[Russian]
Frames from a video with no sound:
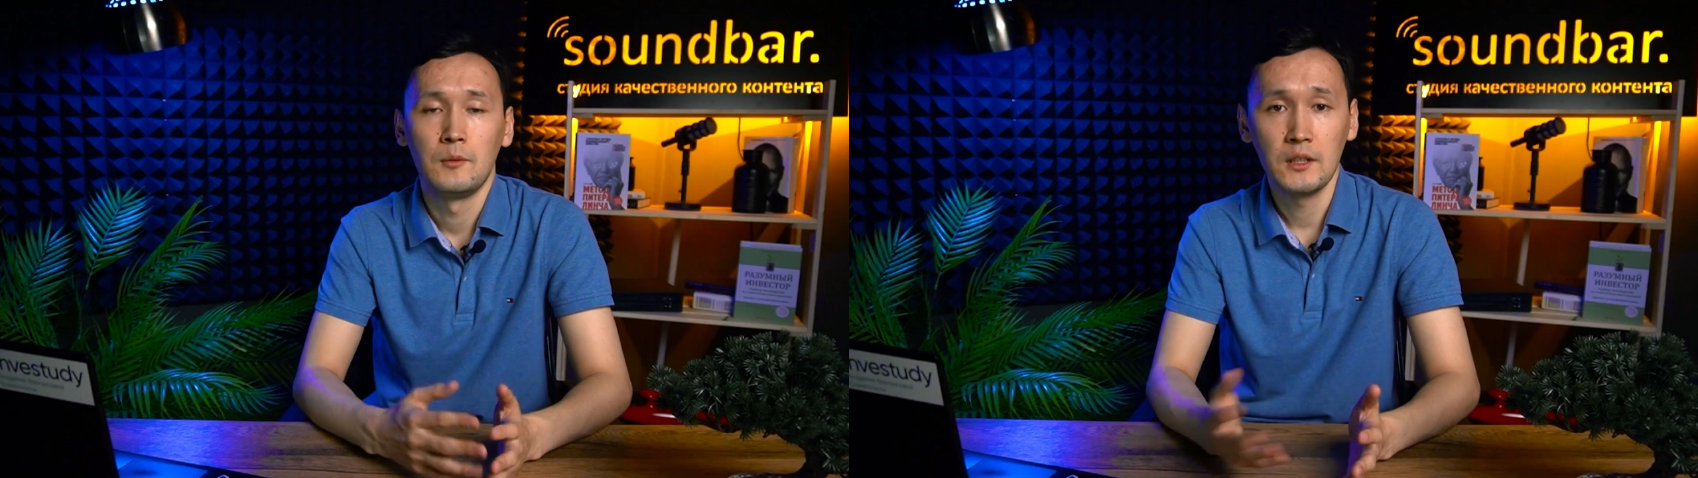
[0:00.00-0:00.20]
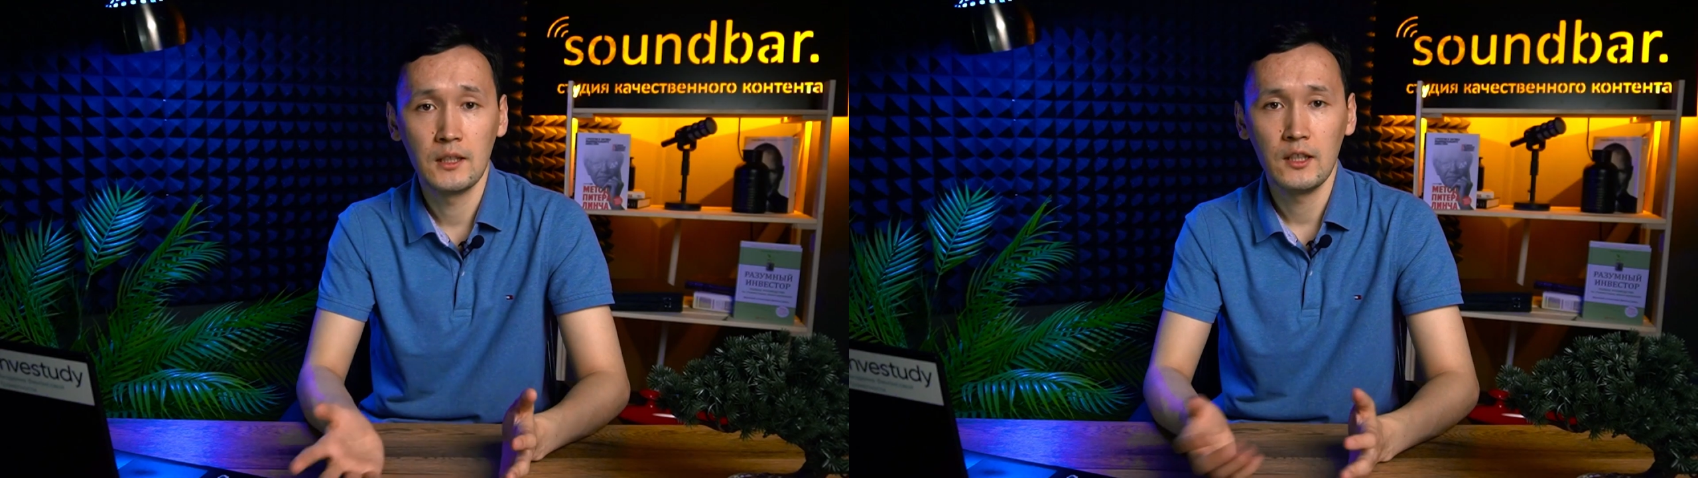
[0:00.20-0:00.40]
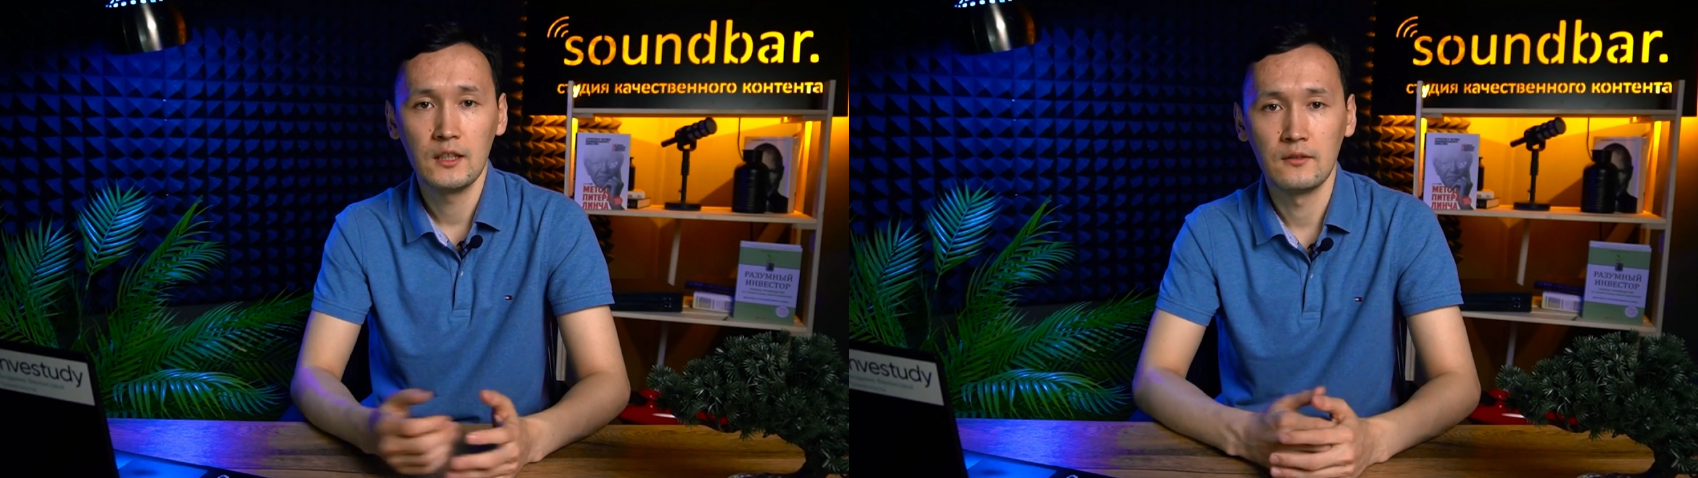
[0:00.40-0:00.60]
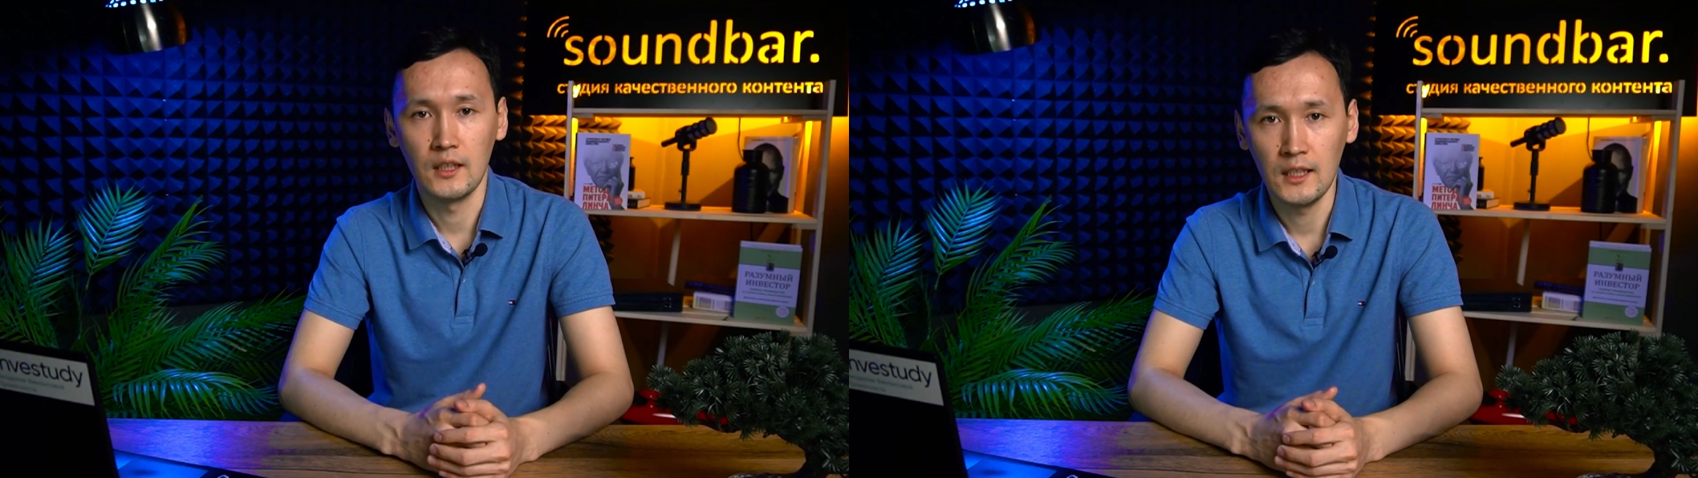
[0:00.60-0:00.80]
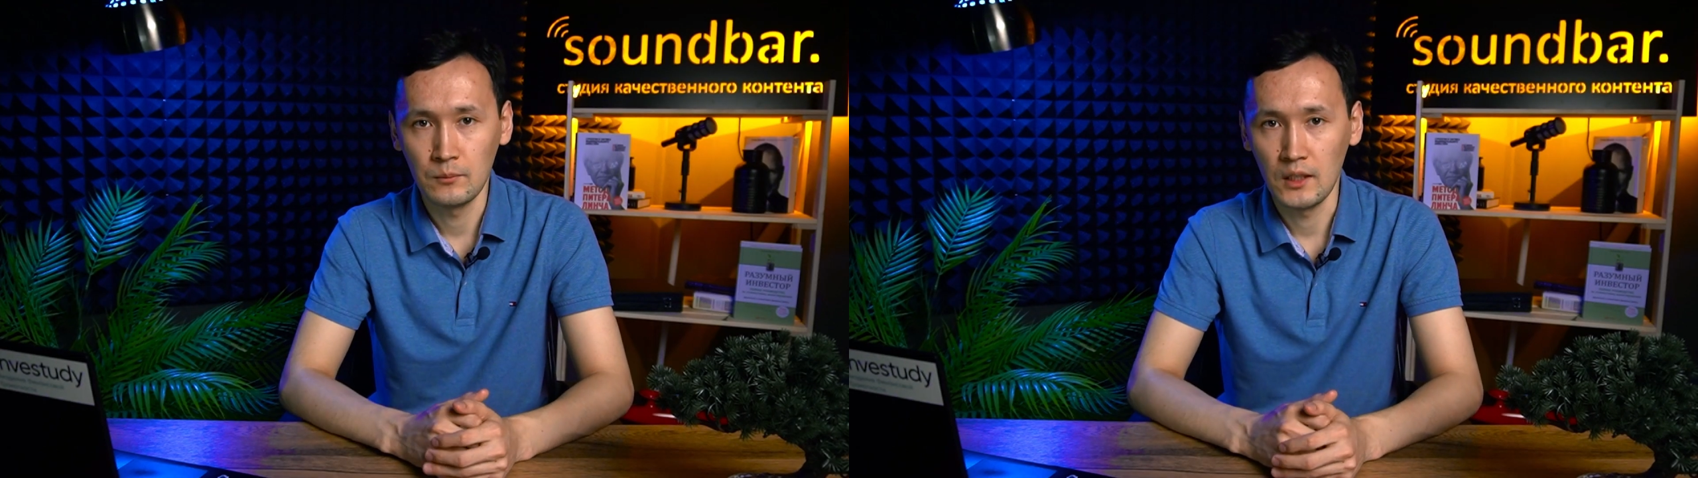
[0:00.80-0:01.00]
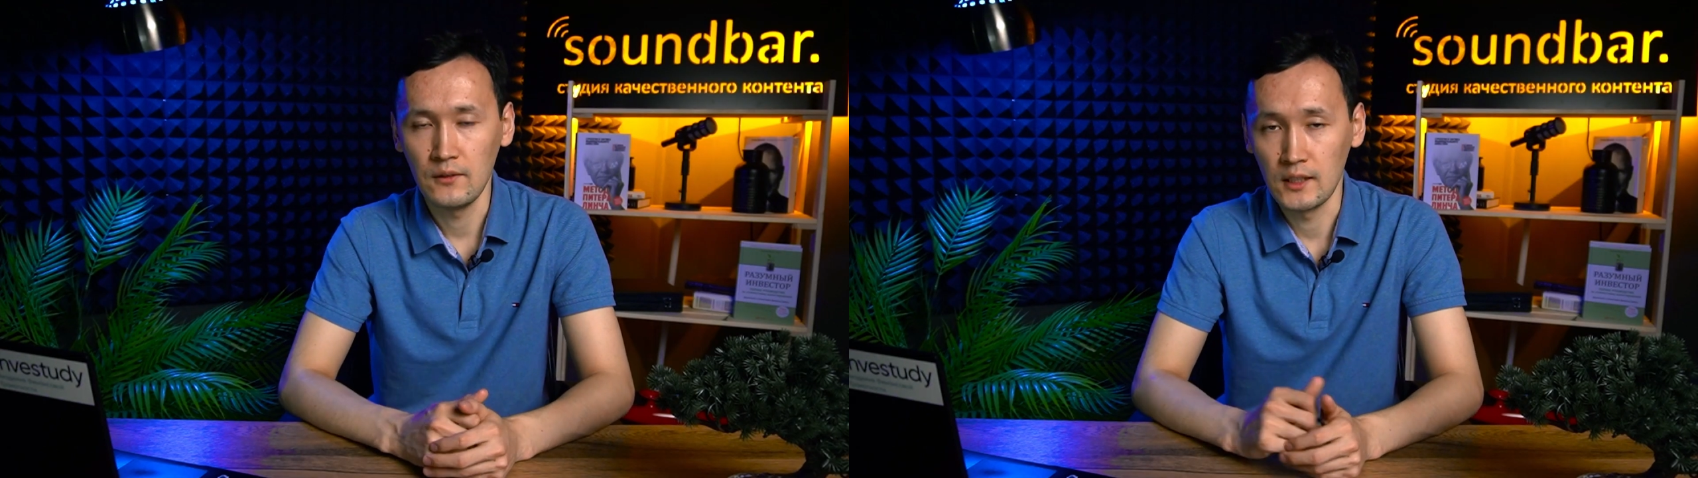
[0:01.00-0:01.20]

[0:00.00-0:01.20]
Теперь давайте взглянем на